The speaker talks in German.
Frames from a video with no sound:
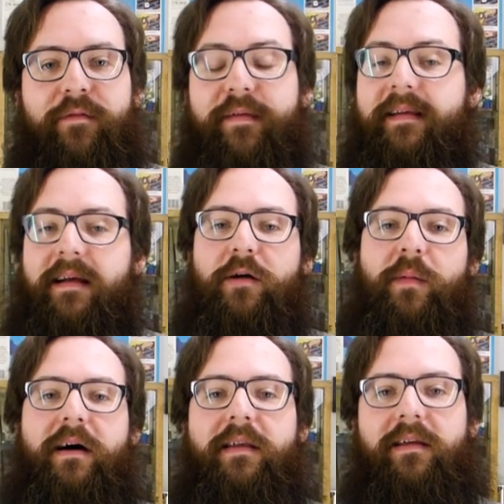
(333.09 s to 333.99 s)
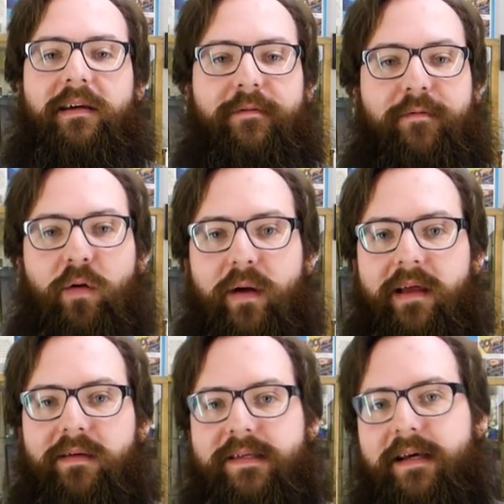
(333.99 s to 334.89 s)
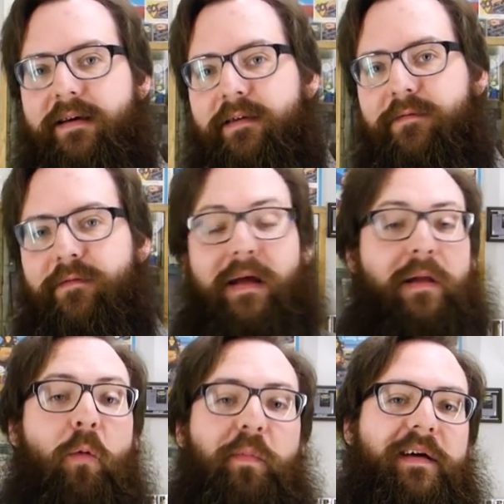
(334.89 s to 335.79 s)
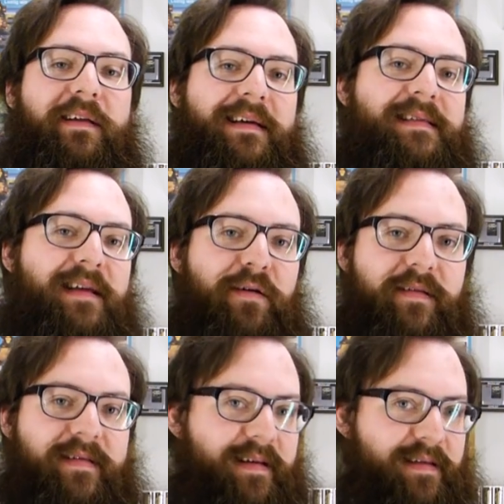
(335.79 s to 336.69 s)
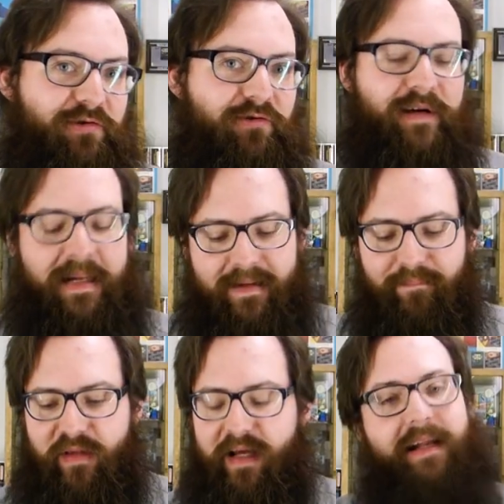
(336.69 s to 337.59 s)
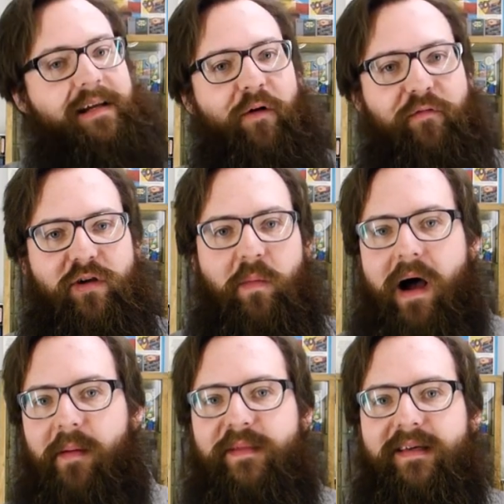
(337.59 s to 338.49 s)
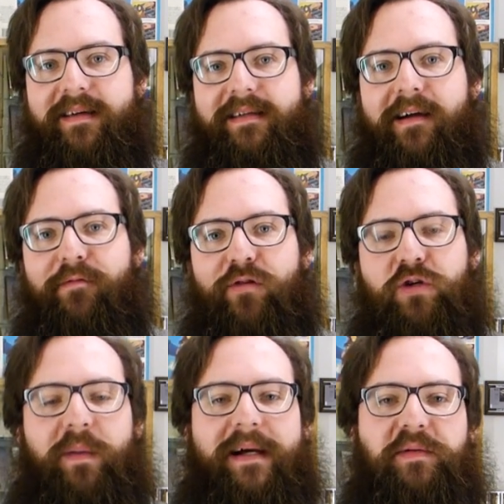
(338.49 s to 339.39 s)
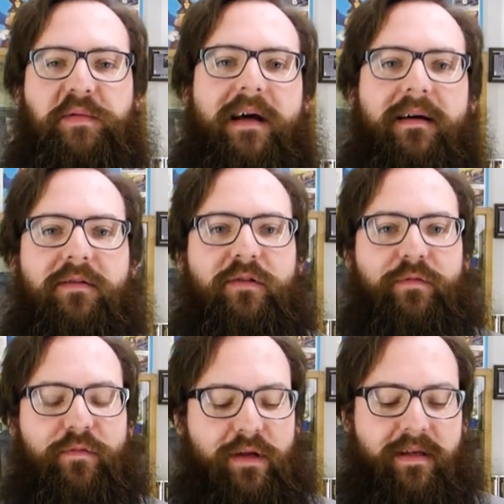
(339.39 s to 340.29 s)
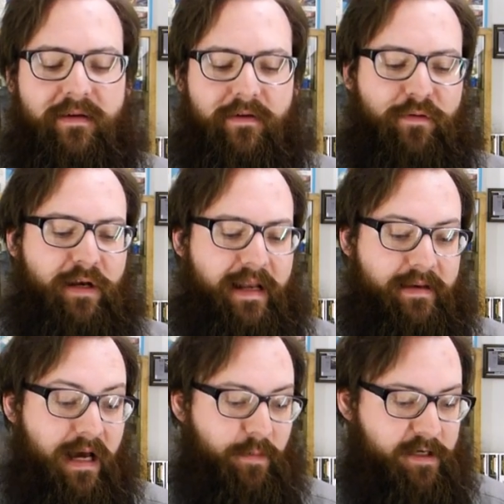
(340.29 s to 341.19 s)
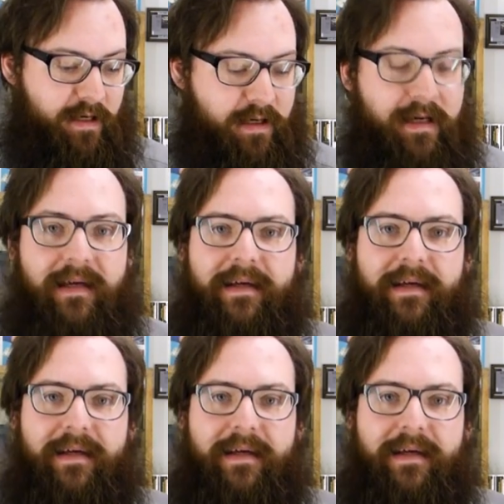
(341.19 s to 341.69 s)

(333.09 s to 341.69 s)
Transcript: Vielen Dank nochmal an äh, Florian und seine Verlobte, dass ihr uns da so ja, nett aufgenommen habt. Äh, danke für Speis und Trank und für den, äh, für den netten Nachmittag.